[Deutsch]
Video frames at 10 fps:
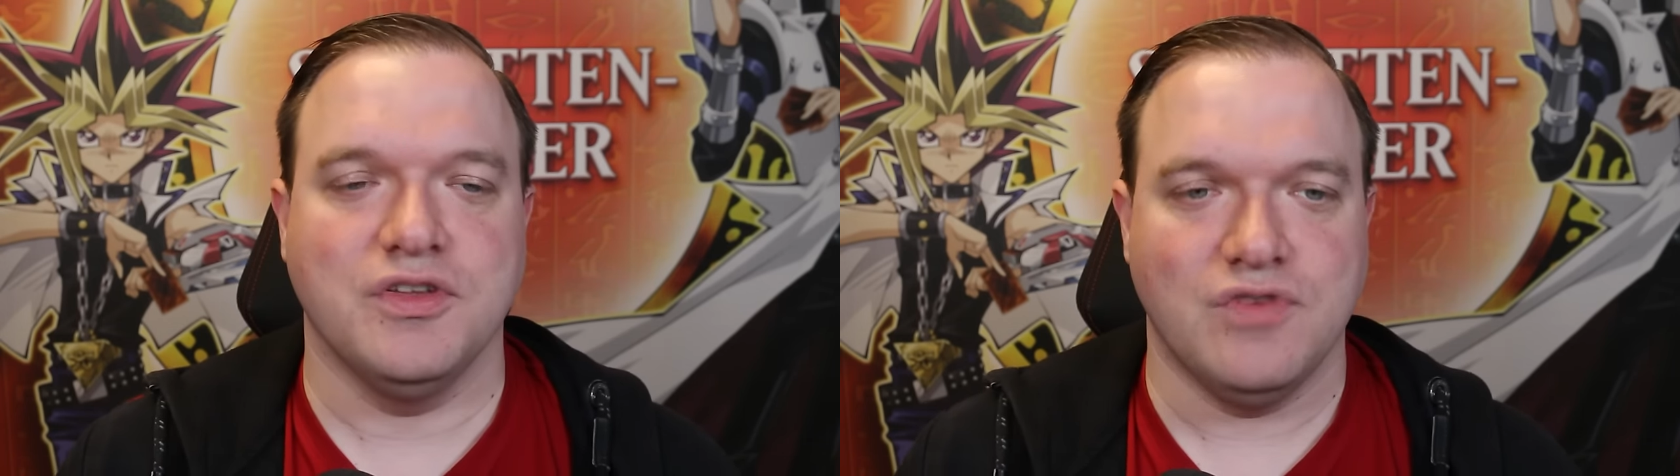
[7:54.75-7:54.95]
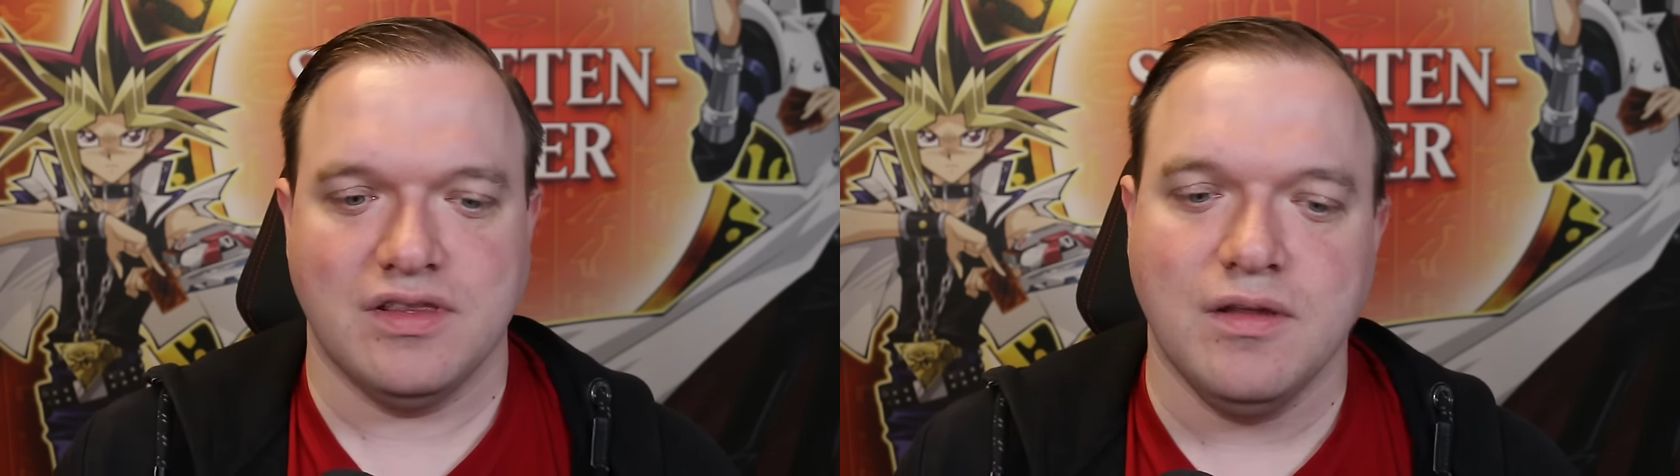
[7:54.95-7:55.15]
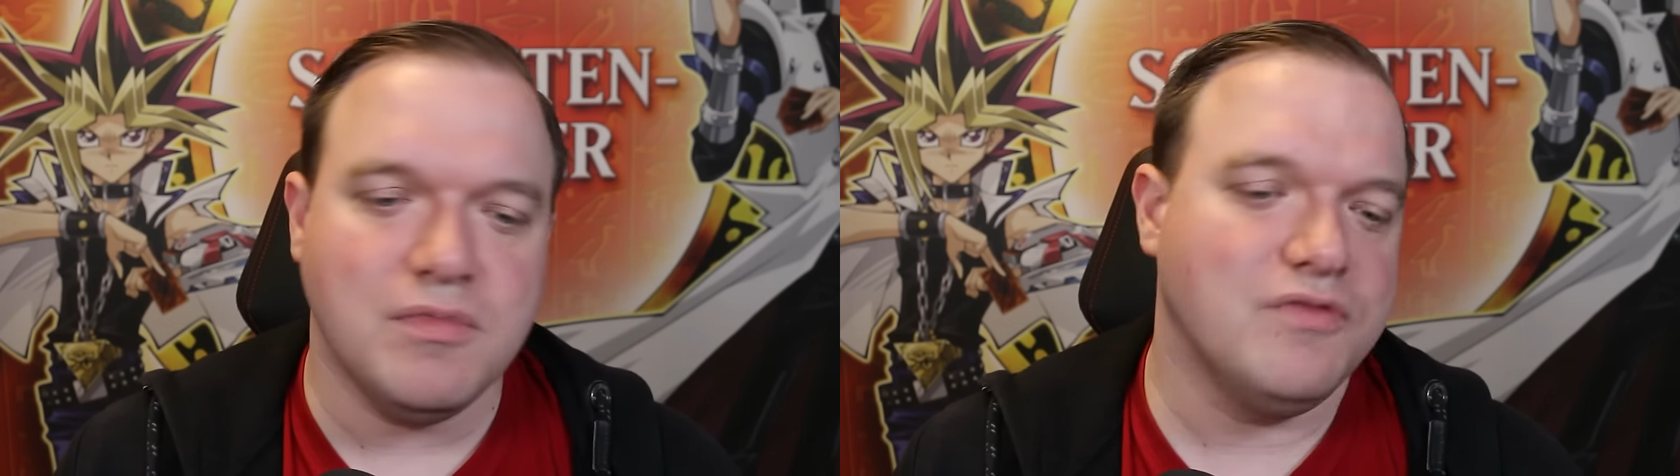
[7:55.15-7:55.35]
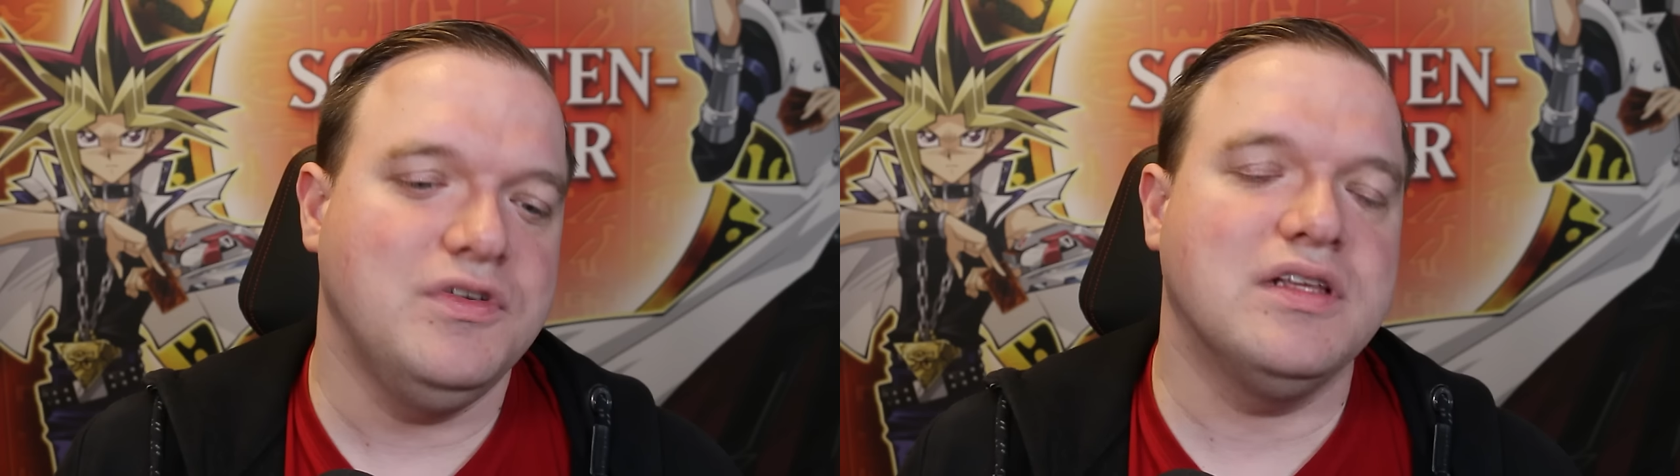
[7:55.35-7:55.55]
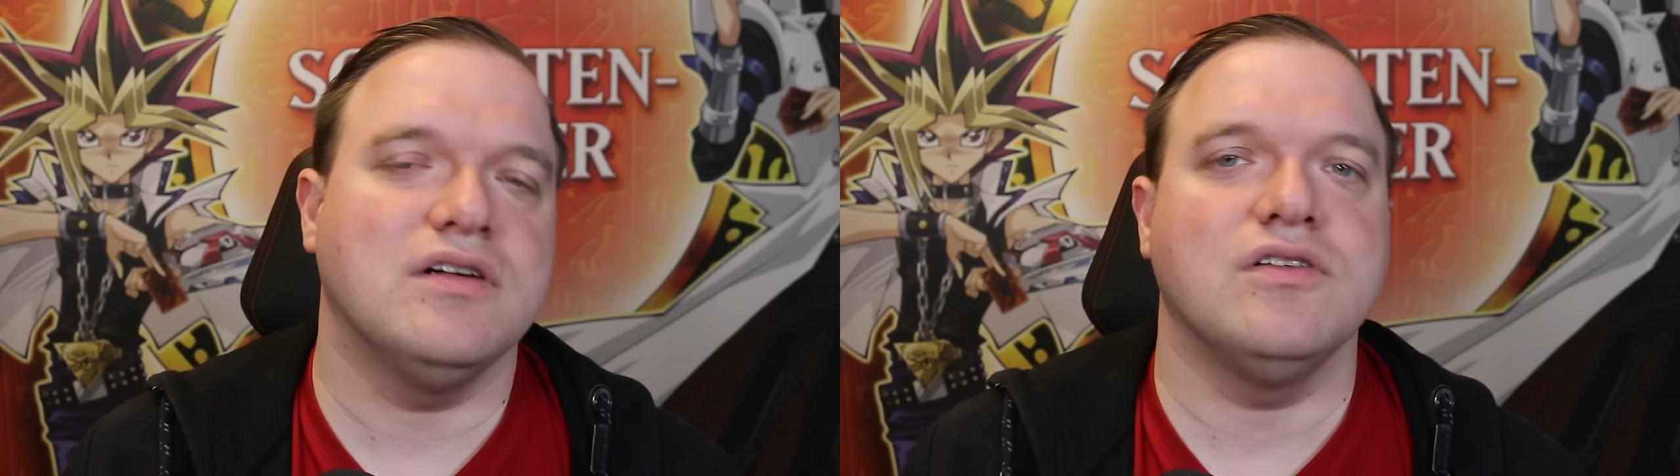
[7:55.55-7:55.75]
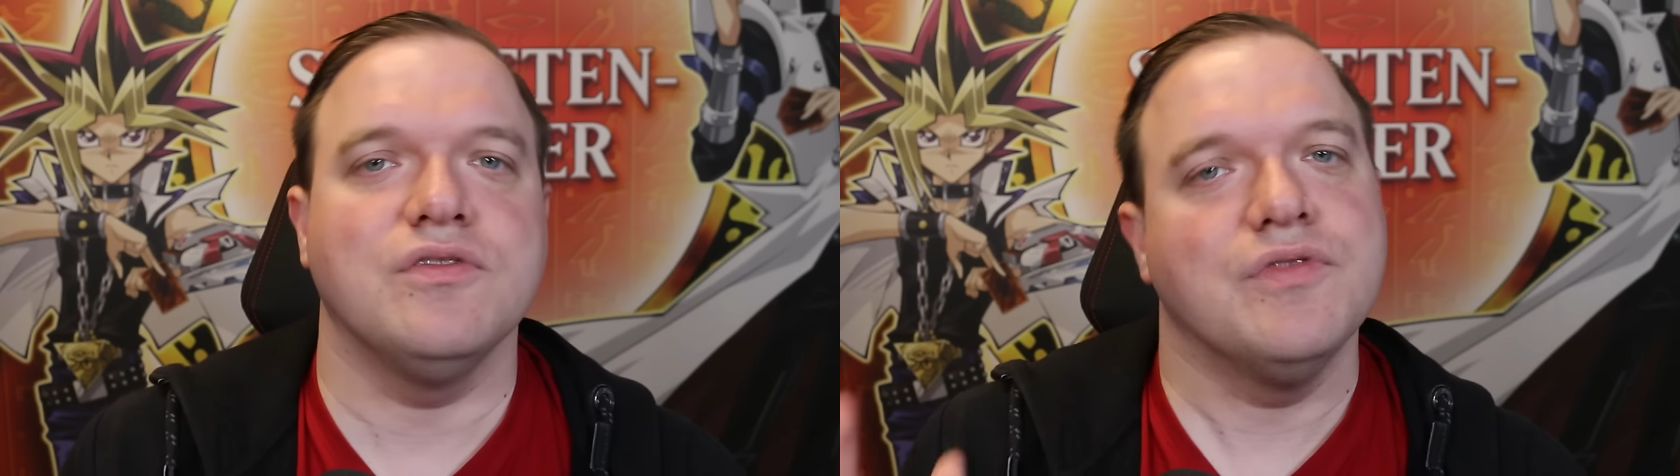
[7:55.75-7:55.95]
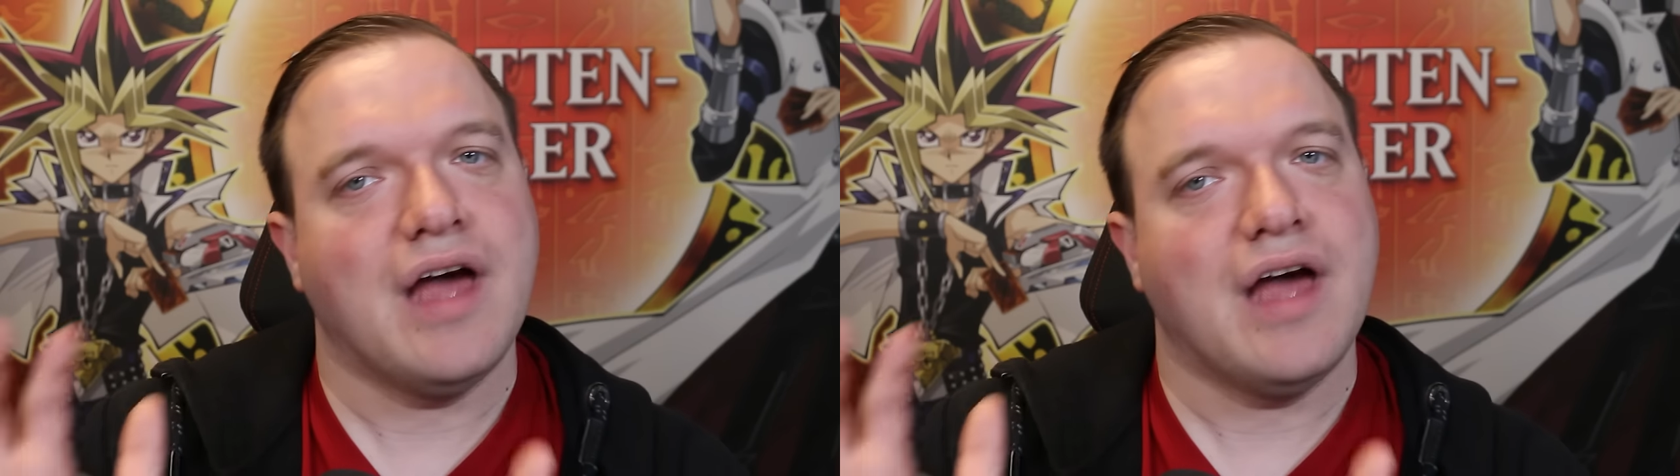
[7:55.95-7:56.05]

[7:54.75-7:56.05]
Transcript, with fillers: Ich werde immer wieder